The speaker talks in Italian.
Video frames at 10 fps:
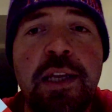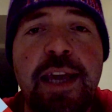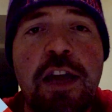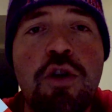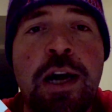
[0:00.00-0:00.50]
Ti
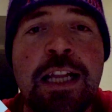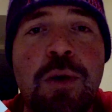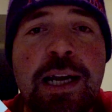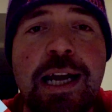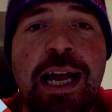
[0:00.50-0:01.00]
hai giocato
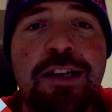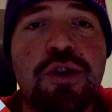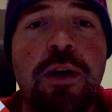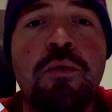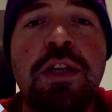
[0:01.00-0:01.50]
a
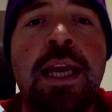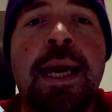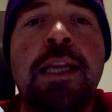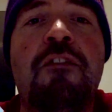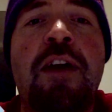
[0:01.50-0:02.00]
calcio, è inutile
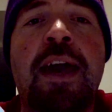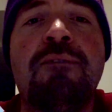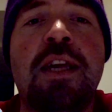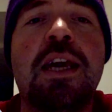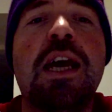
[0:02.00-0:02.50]
che
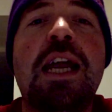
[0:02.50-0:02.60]
difendi